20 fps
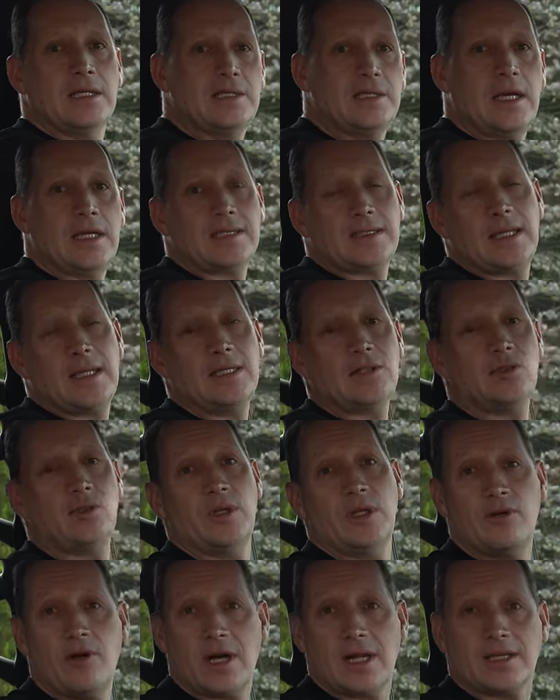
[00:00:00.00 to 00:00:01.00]
ya sea al
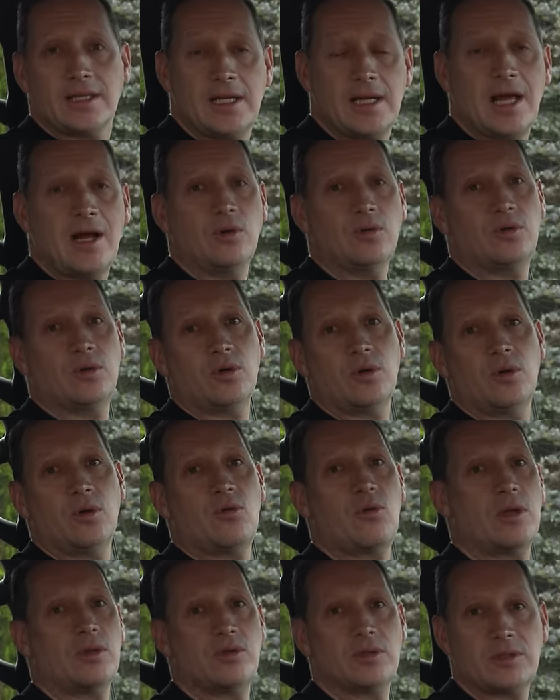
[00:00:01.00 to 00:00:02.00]
subir y bajar del auto o
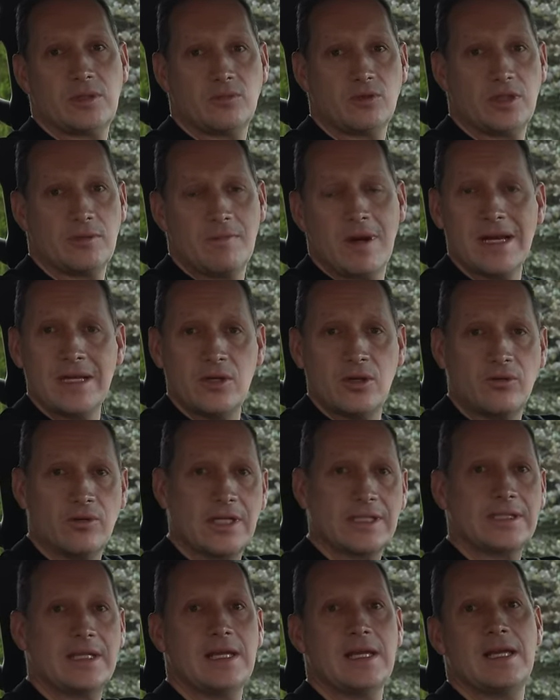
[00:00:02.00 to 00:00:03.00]
cuando estemos en
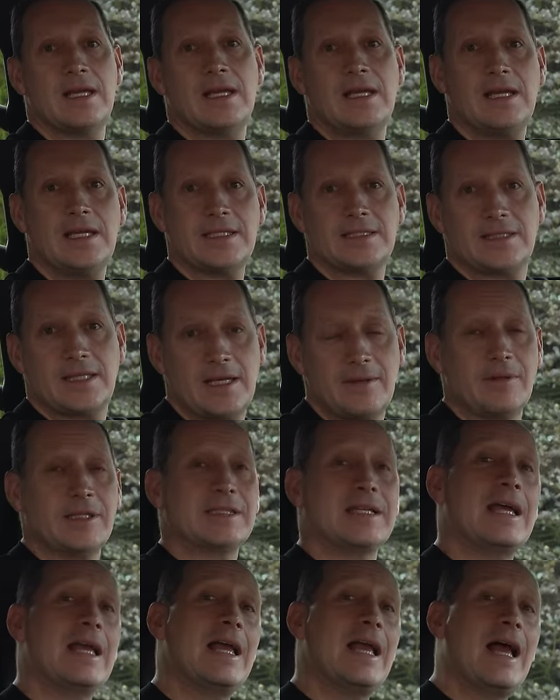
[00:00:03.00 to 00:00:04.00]
maniobras
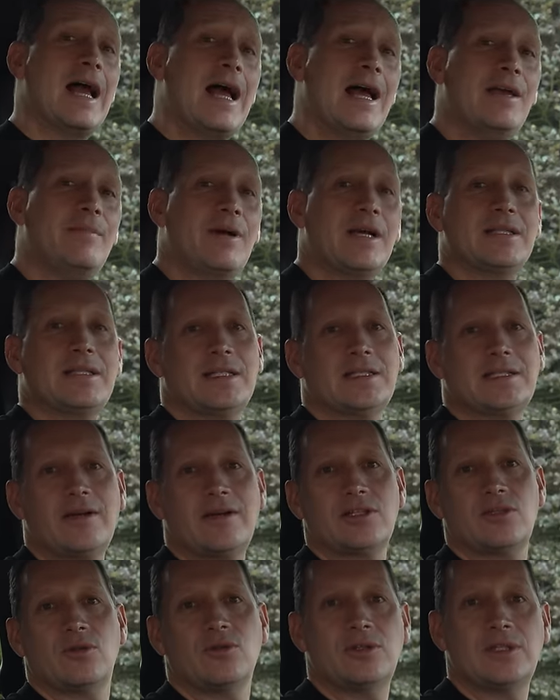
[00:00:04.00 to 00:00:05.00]
extremas. Además, esta
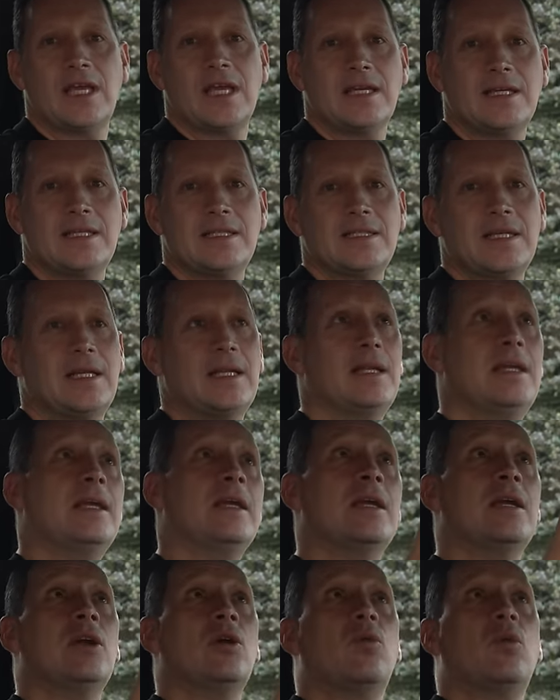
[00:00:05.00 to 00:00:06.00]
versión TXL
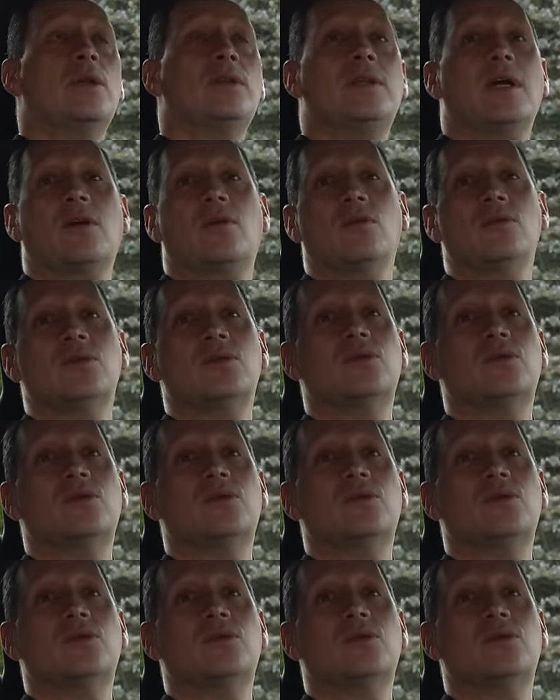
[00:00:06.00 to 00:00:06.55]
cuenta con